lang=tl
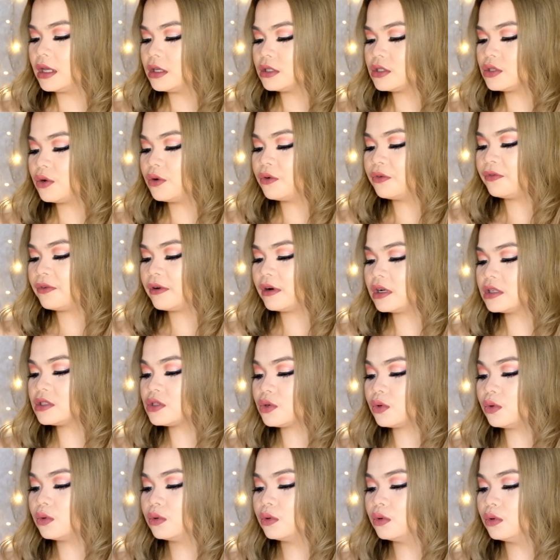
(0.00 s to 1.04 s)
so far
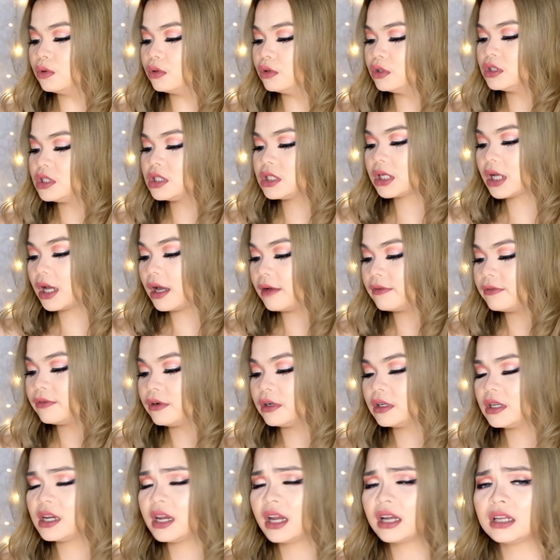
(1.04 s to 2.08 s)
so good siya for
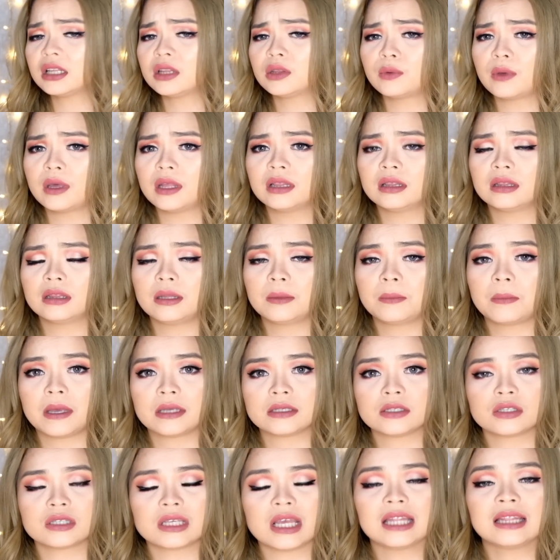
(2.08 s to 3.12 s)
320
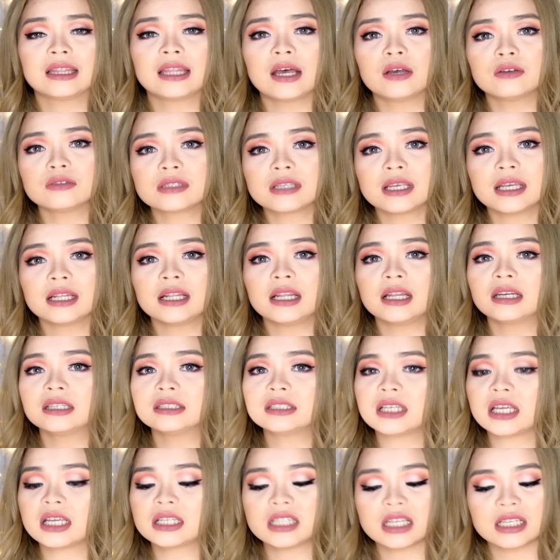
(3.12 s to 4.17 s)
pesos. Ang downside
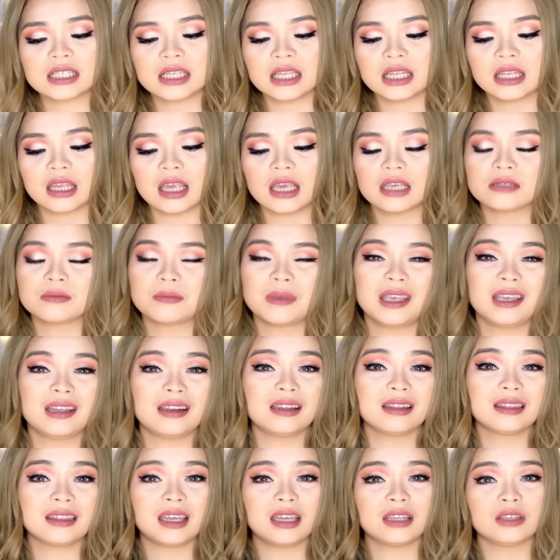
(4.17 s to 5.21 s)
lang niya, just in case
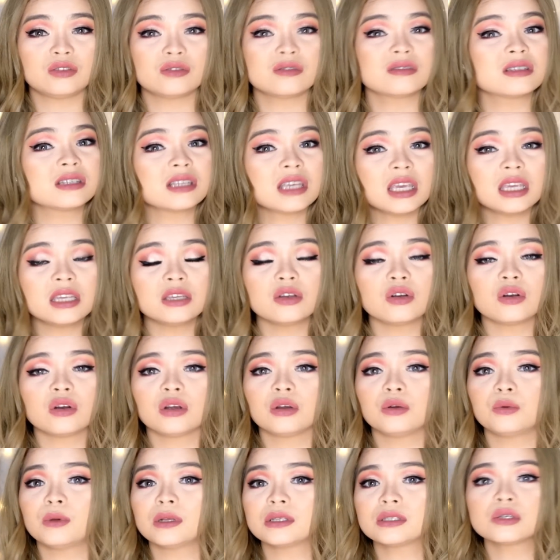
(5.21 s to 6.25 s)
ma-irritate yung skin nyo
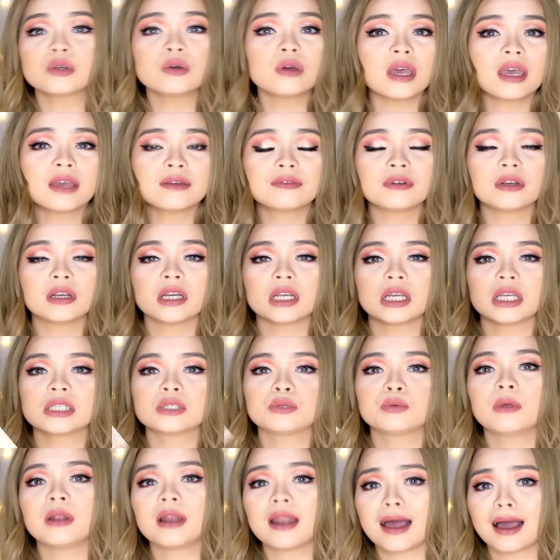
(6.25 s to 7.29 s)
or whatsoever, is
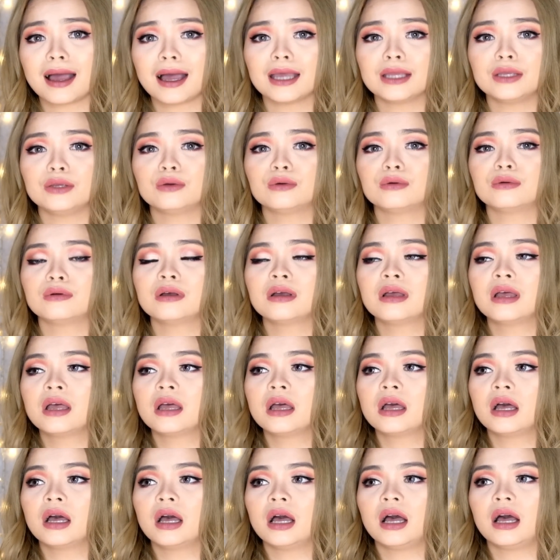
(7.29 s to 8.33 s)
wala kayong
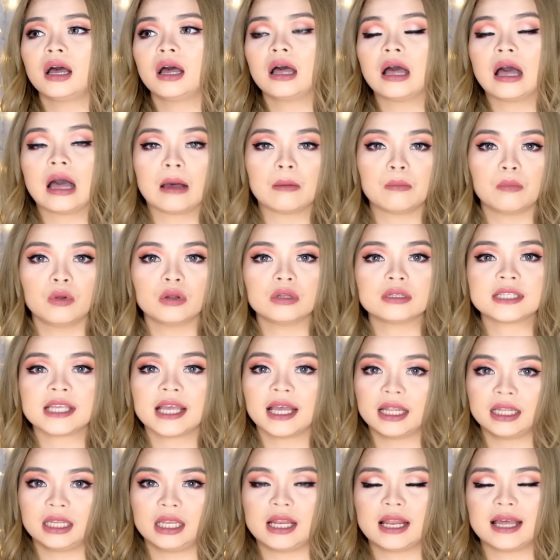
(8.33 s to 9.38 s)
uh, habol sa
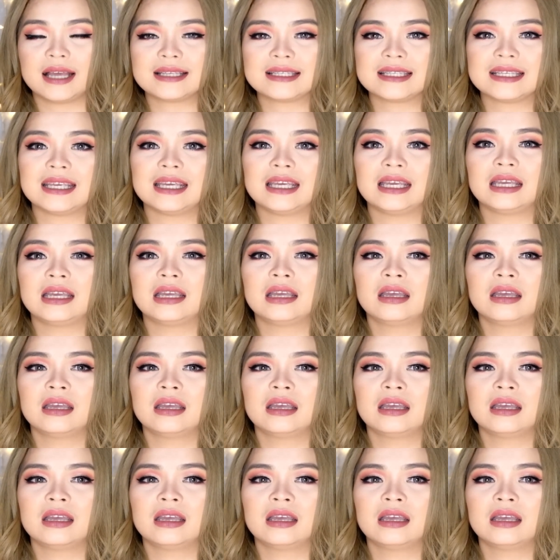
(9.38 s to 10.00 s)
kanila. Kasi